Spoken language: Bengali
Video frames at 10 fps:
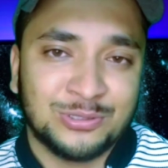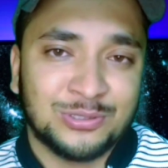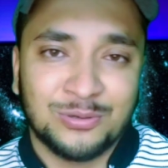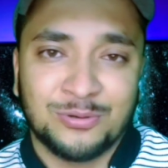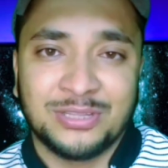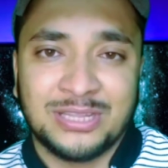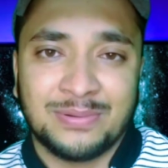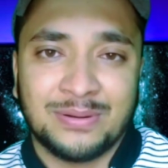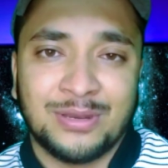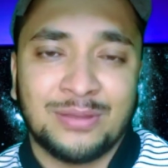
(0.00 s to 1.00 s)
পর্যন্ত লোন নিতে
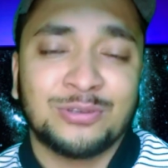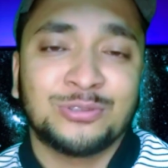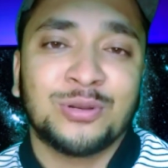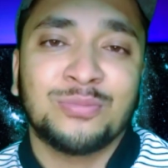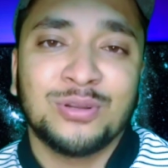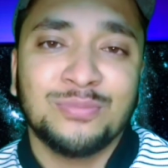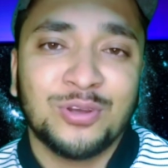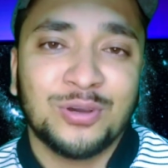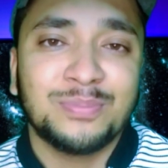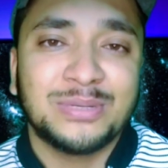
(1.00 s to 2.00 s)
পারবেন এবং
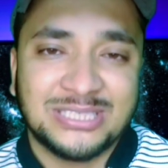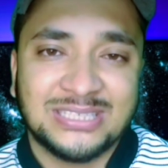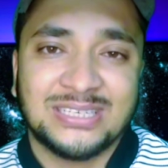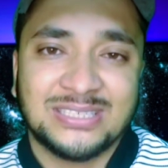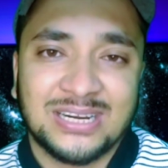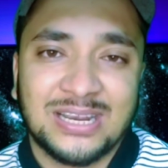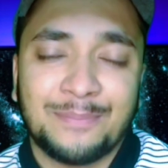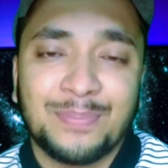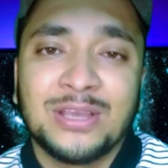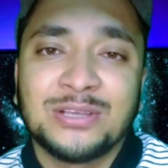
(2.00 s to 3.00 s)
সর্বনিম্ন বিশ হাজার টাকা
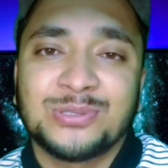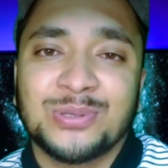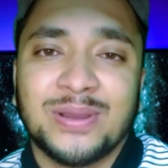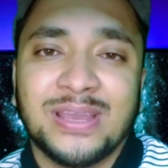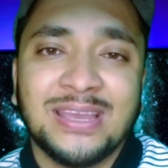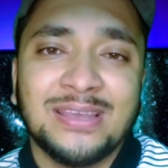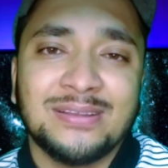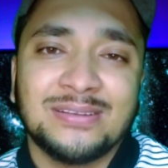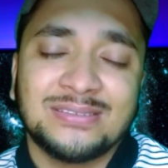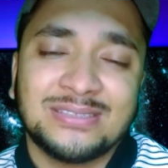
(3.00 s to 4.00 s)
সো এই
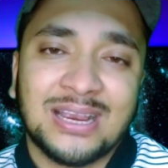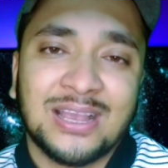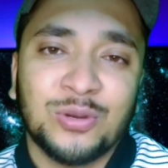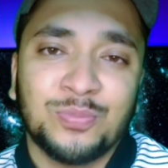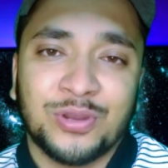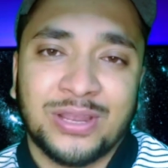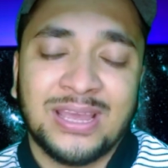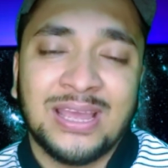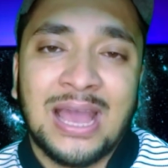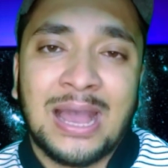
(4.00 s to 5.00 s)
টাকার উপরে
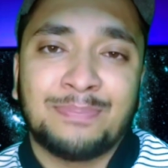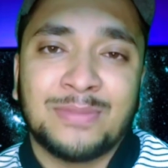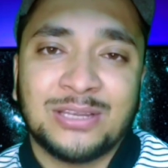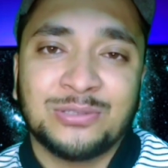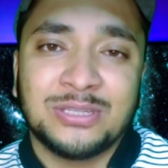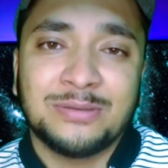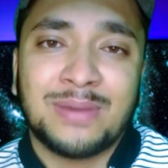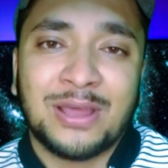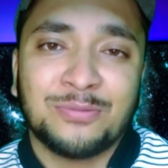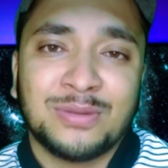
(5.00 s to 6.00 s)
আপনারা যদি
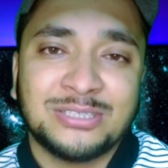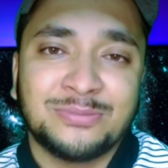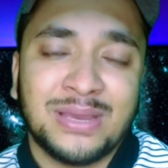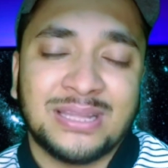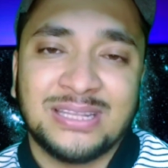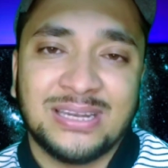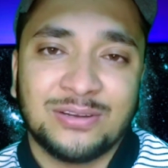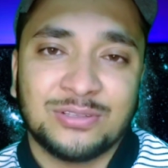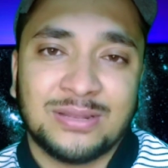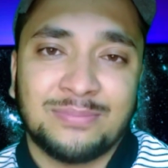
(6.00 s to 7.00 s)
বারো মাস মেয়াদে
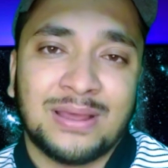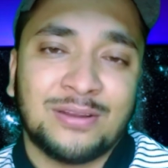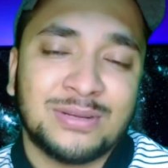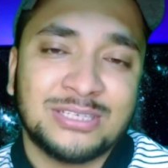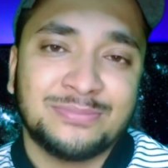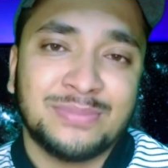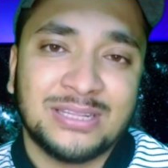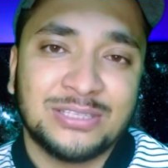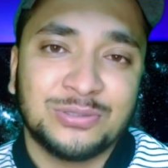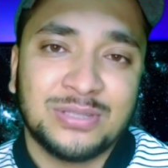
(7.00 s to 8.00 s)
নেন অর্থাৎ বারো মাস
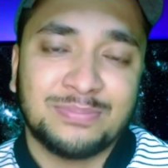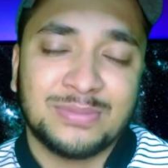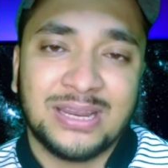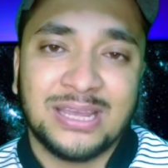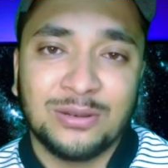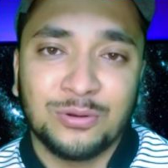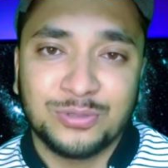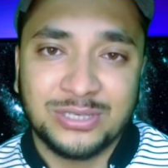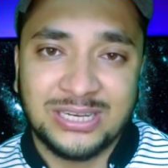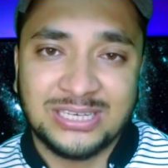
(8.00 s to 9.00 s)
মেয়াদে যদি আপনারা এই
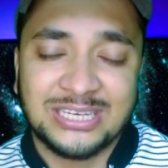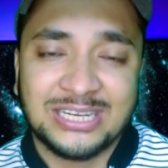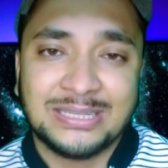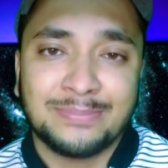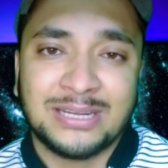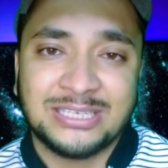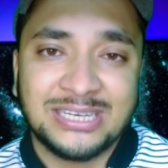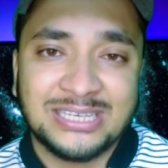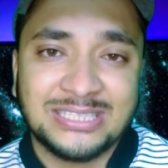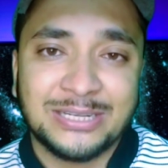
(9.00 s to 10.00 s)
লোনটি নেন সেক্ষেত্রে
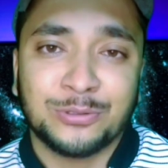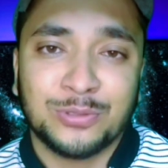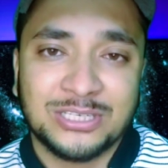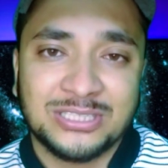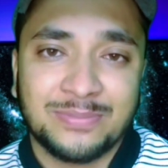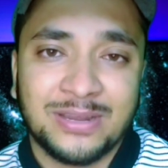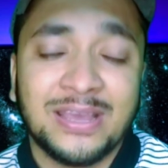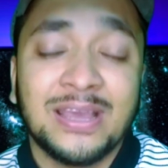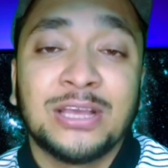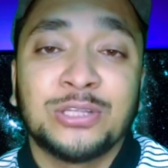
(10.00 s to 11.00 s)
মাসিক কিস্তি কত আসতে
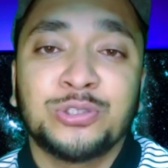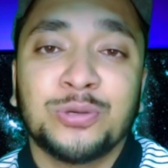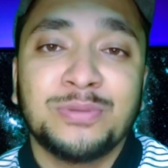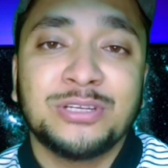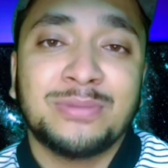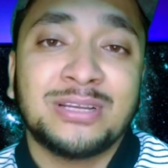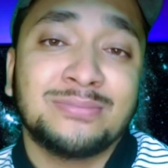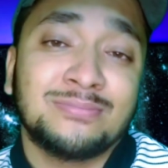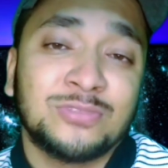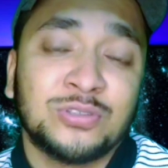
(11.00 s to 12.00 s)
পারে চব্বিশ
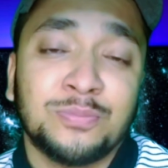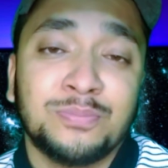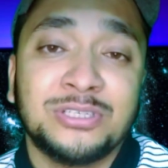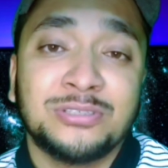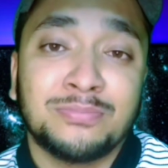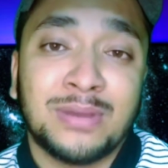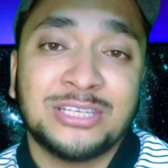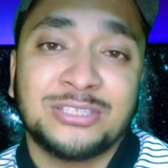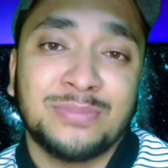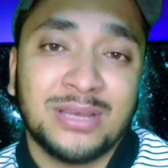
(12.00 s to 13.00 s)
মাস চব্বিশ
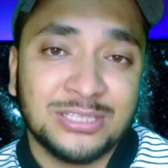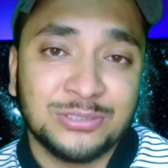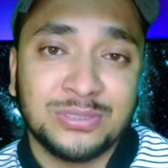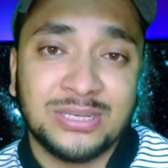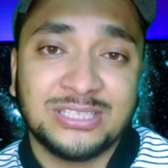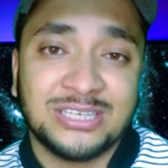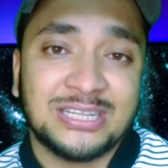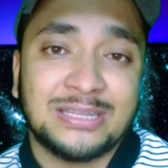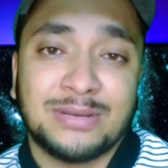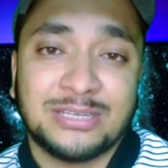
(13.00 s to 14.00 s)
মাস মেয়াদে যদি নেন
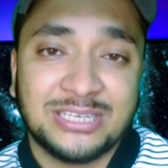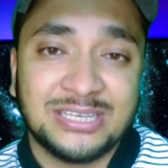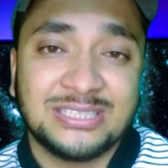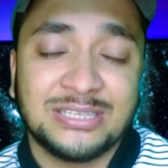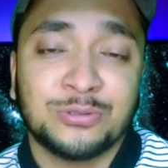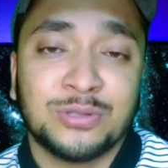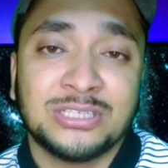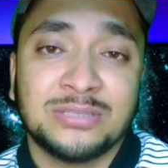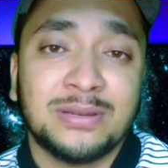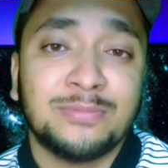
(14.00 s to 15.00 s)
সেক্ষেত্রে মাসিক কিস্তি কত
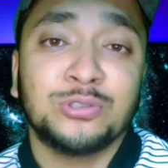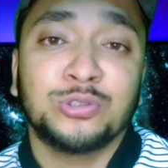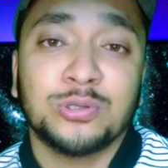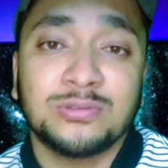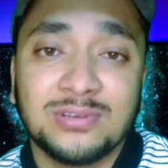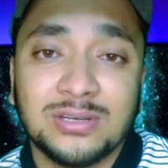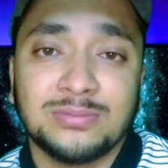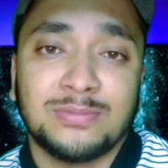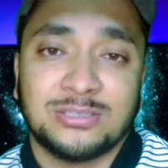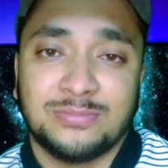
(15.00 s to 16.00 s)
আসতে পারে এবং চত্রিশ
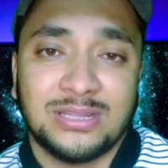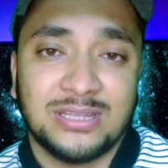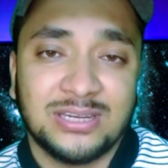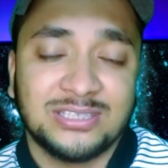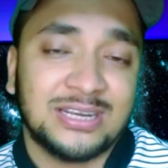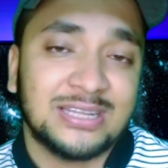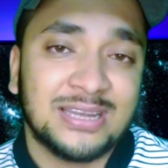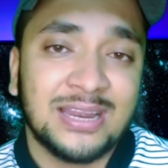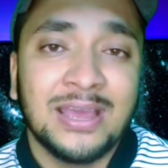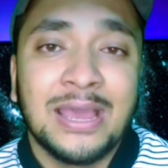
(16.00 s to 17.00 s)
মাস মেয়াদে নেন
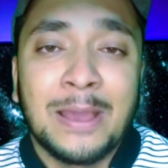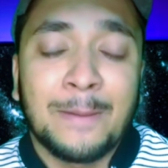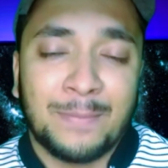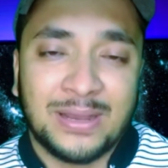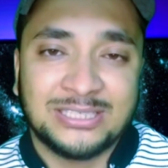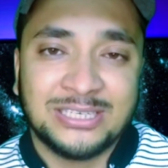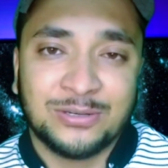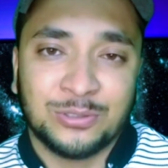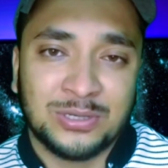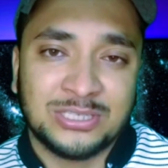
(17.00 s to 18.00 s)
সেক্ষেত্রে মাসিক
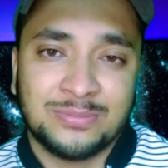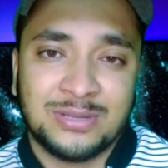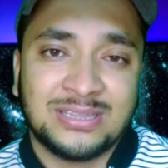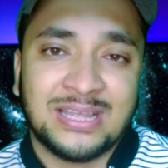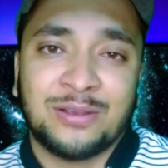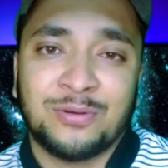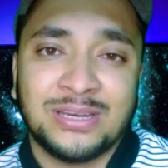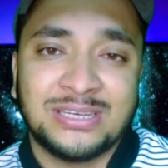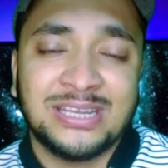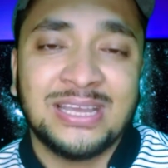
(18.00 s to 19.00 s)
কত আসতে পারে তা এখন
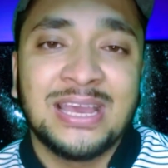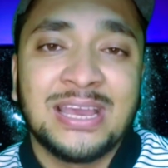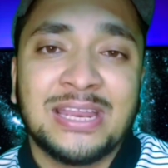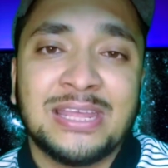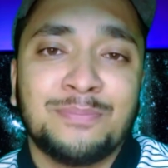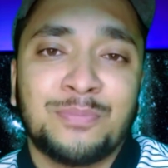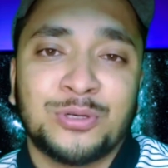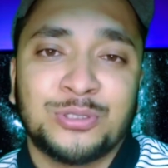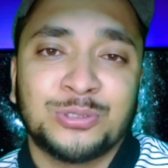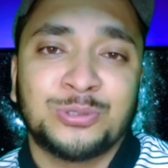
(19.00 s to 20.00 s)
একটি ঋণ
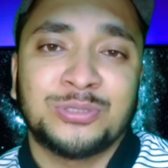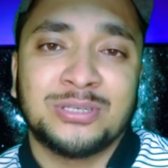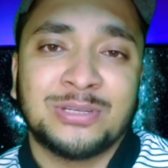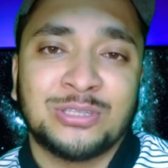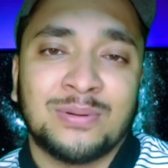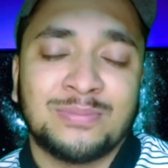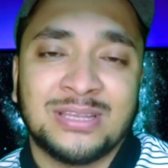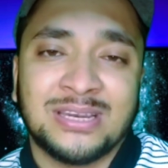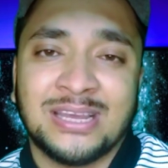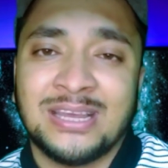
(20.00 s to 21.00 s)
পরিশোধ সূচির মাধ্যমে
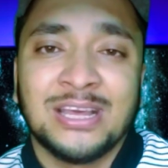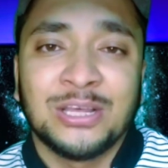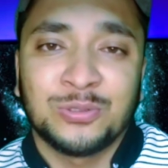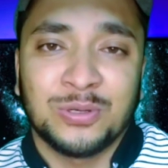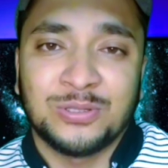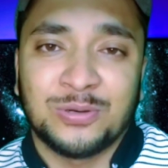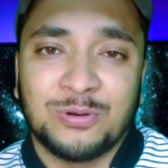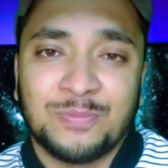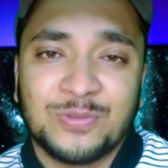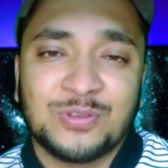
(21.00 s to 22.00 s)
আপনাদেরকে তুলে
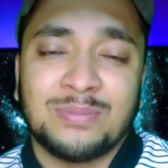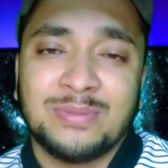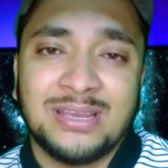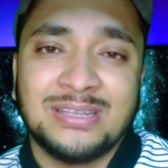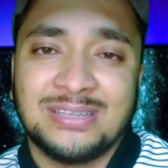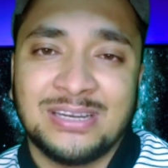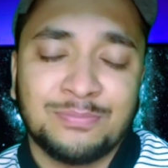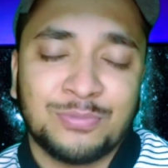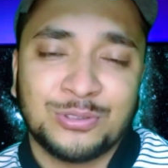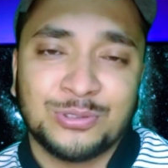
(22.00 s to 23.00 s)
ধরবো সো আমি এই
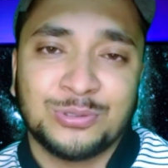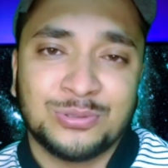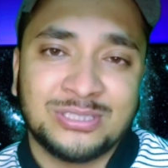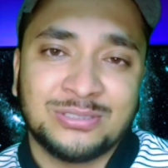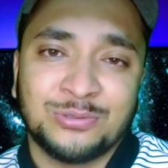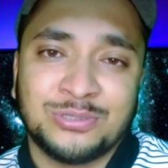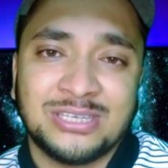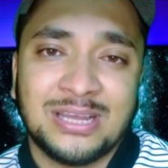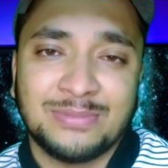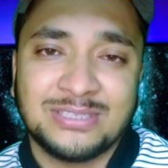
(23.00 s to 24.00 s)
ঋণ পরিশোধ
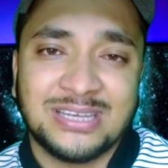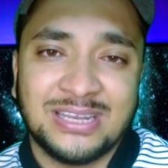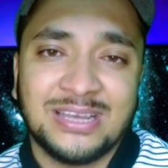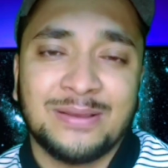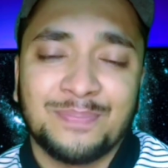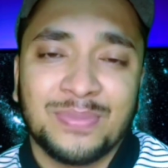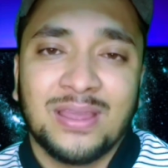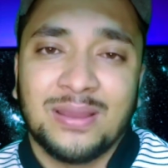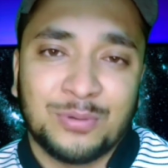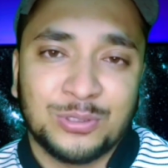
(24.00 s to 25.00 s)
সূচিটি আমি স্ক্রিনে
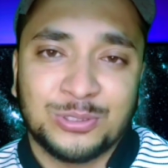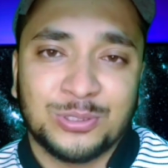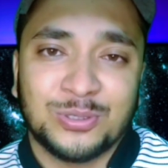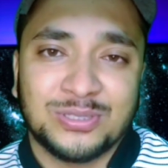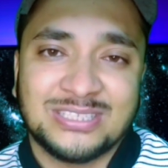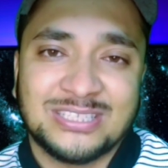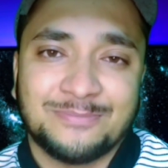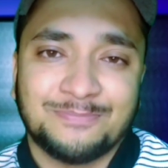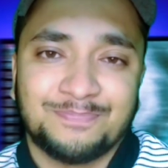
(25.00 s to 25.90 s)
প্রদর্শন করতেছি